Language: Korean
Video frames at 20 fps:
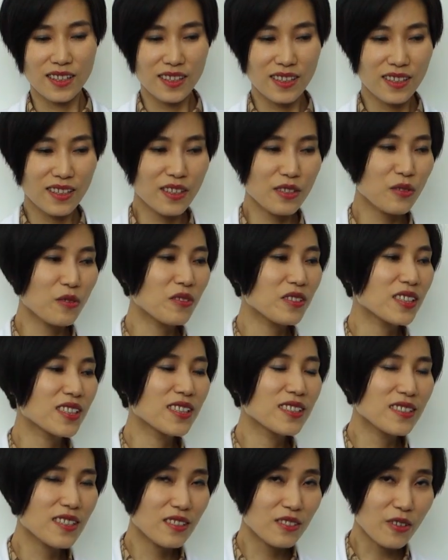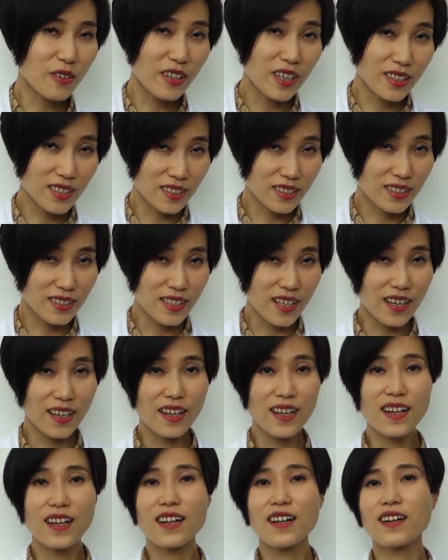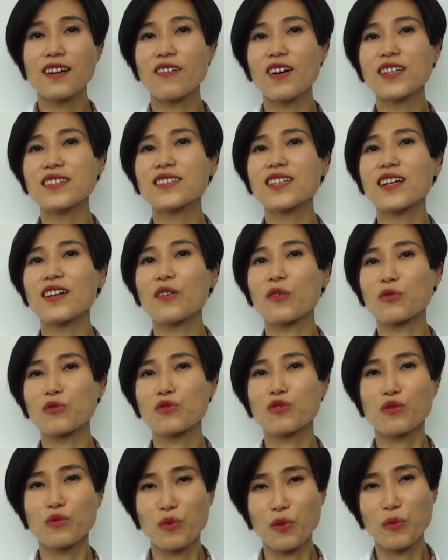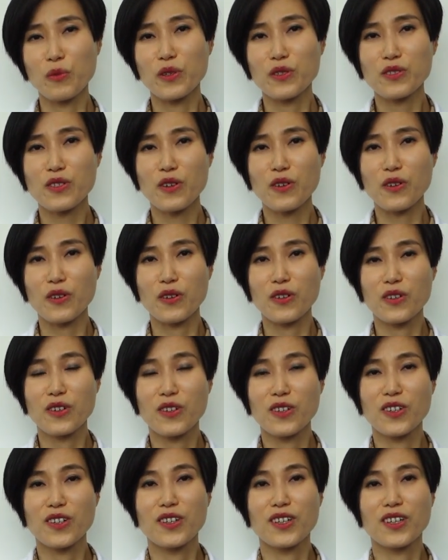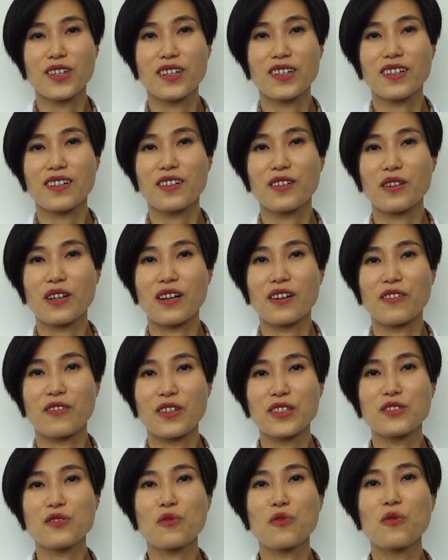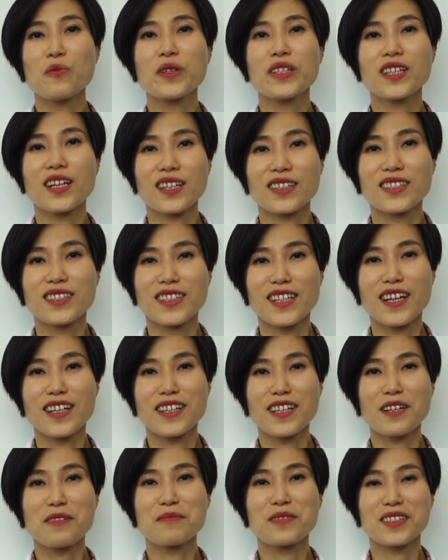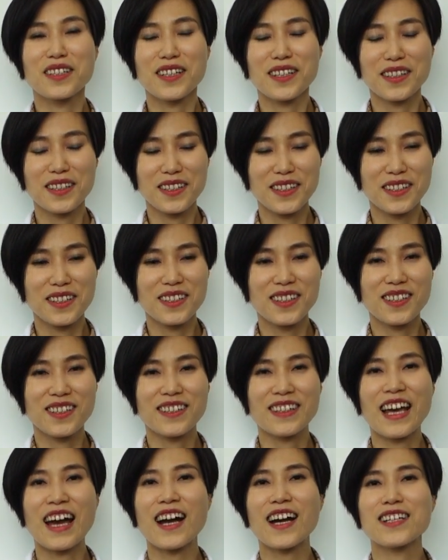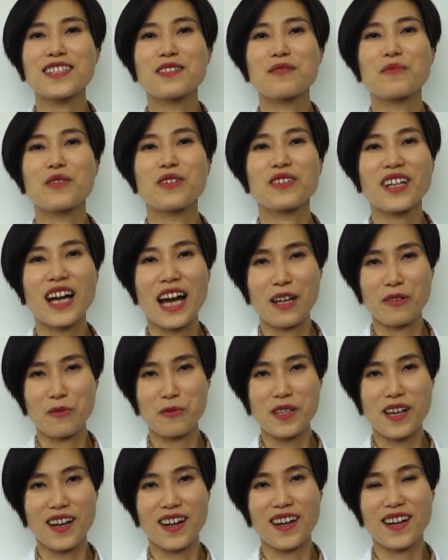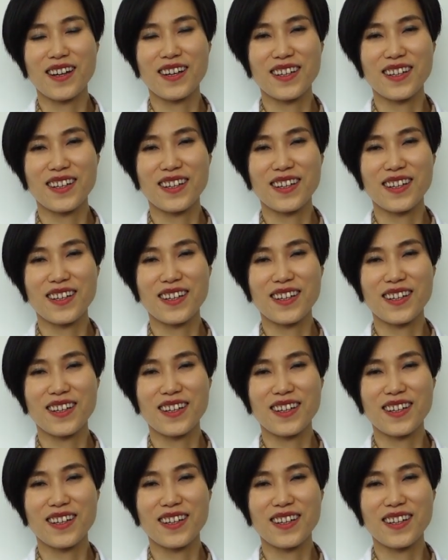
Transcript: 그랬더니 그제서야 그 의사가 환자의 얼굴을 보면서 완전 코미디 같은 이야기를 합니다. 나가시면 간호사가.